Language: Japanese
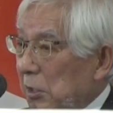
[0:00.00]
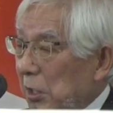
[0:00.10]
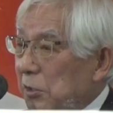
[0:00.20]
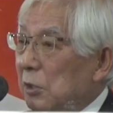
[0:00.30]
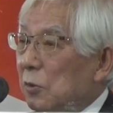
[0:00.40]

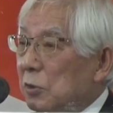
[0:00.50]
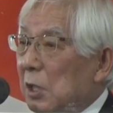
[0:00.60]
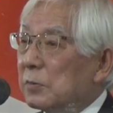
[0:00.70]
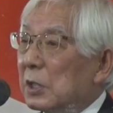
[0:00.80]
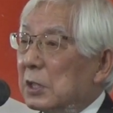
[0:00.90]
たくさんの
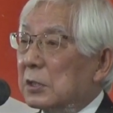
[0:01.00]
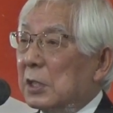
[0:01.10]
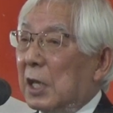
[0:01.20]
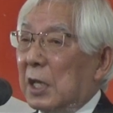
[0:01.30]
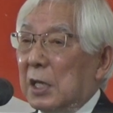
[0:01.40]
クラブがです
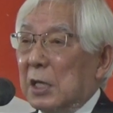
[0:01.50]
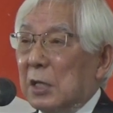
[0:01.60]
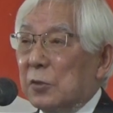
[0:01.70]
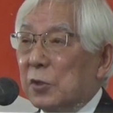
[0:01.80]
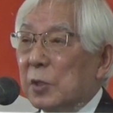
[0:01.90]
ね
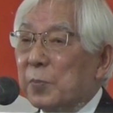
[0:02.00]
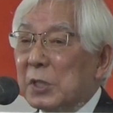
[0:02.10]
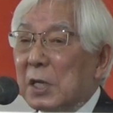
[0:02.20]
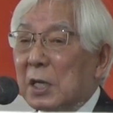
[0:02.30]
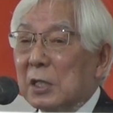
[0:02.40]

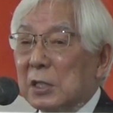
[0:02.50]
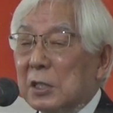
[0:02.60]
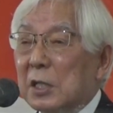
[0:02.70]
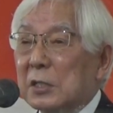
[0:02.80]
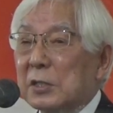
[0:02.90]
フィリピンなんかに
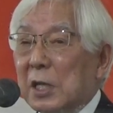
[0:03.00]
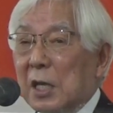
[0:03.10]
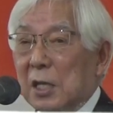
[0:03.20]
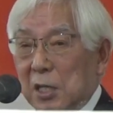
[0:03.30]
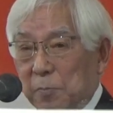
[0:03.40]
行ってです
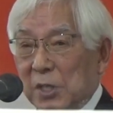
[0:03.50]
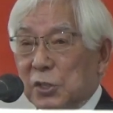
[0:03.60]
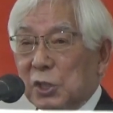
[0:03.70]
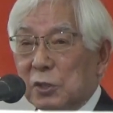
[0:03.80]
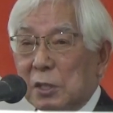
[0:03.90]
ね
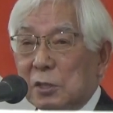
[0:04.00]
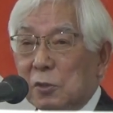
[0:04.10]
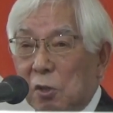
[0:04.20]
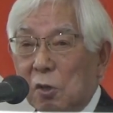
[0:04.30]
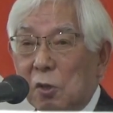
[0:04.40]
貧したち
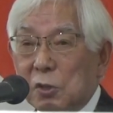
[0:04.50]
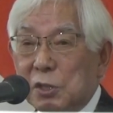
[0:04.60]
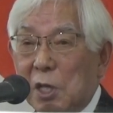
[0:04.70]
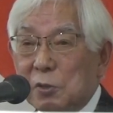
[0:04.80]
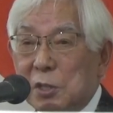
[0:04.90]
の
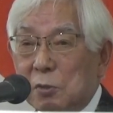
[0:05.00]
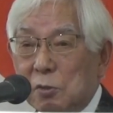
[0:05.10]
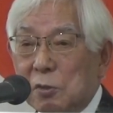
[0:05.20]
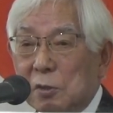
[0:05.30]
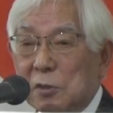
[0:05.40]
支援をしてい
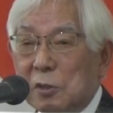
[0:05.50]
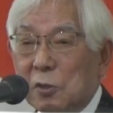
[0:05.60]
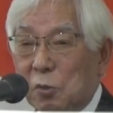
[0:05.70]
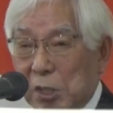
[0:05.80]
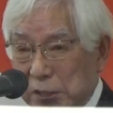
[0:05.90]
る
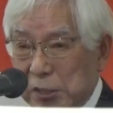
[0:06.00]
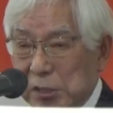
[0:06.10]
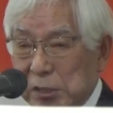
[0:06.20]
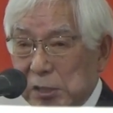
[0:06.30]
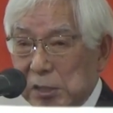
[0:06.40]
ようで
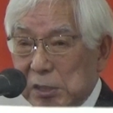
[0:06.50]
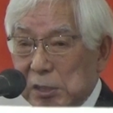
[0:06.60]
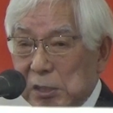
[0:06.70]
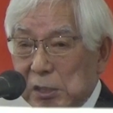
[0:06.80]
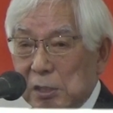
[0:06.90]
す
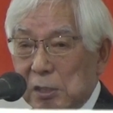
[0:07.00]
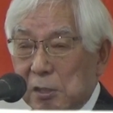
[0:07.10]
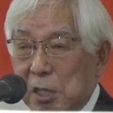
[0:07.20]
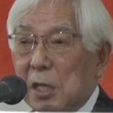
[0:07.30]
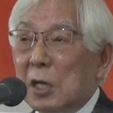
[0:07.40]

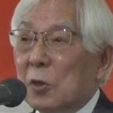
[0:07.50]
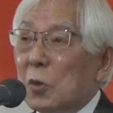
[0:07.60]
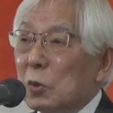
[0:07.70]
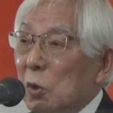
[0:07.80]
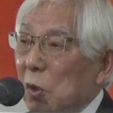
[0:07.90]
で
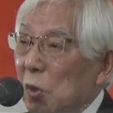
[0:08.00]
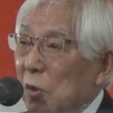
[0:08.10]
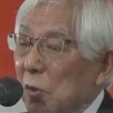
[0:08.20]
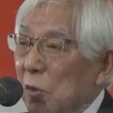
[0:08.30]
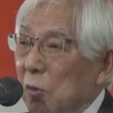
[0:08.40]
こ
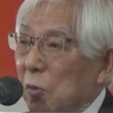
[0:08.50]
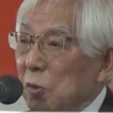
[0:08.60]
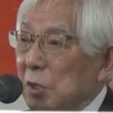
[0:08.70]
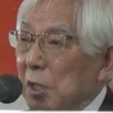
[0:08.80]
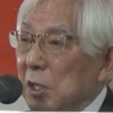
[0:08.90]
の
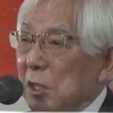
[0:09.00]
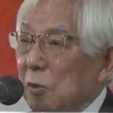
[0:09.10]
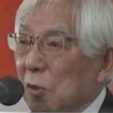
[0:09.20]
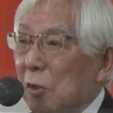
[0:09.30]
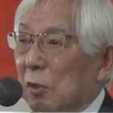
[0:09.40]

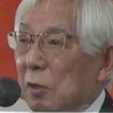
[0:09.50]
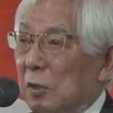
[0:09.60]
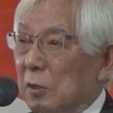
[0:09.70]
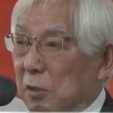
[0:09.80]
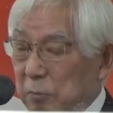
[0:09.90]
ロータリー
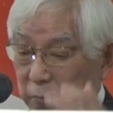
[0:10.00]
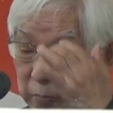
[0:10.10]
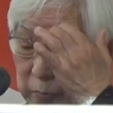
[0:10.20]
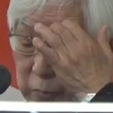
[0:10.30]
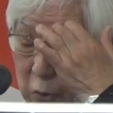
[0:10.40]
の
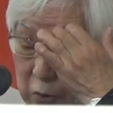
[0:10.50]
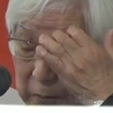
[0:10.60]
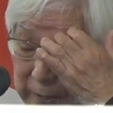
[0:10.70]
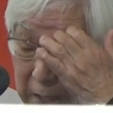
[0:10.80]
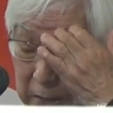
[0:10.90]

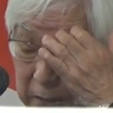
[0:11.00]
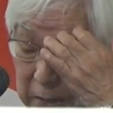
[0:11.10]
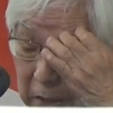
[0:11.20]
プログラムなんで